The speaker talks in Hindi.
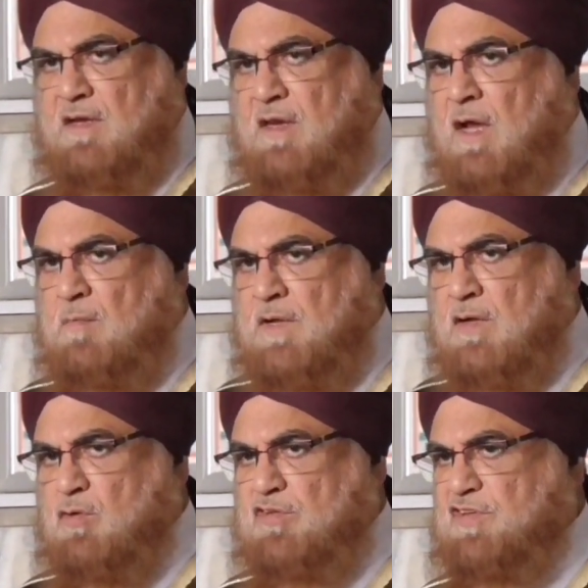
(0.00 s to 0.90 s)
नाम का
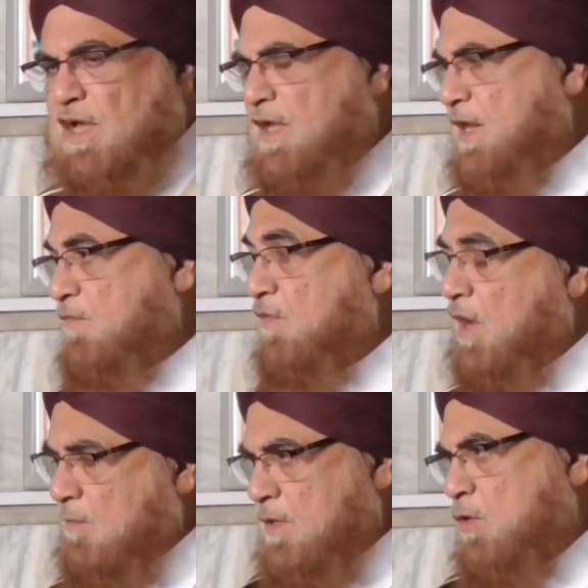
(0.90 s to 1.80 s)
कोई शहर है
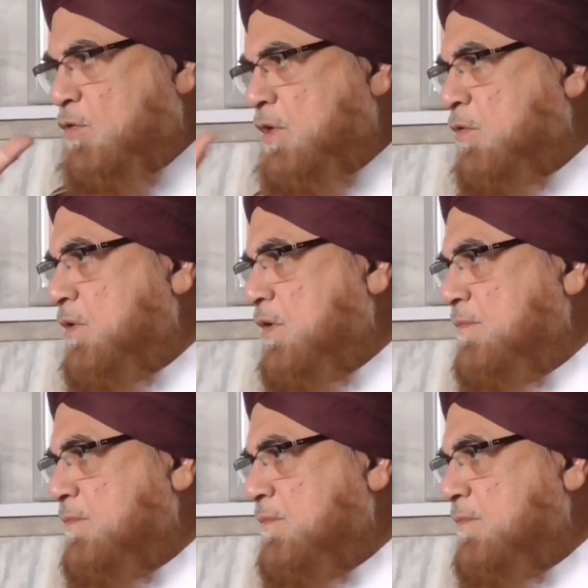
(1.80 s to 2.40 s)
वहाँ भी लॉकडाउन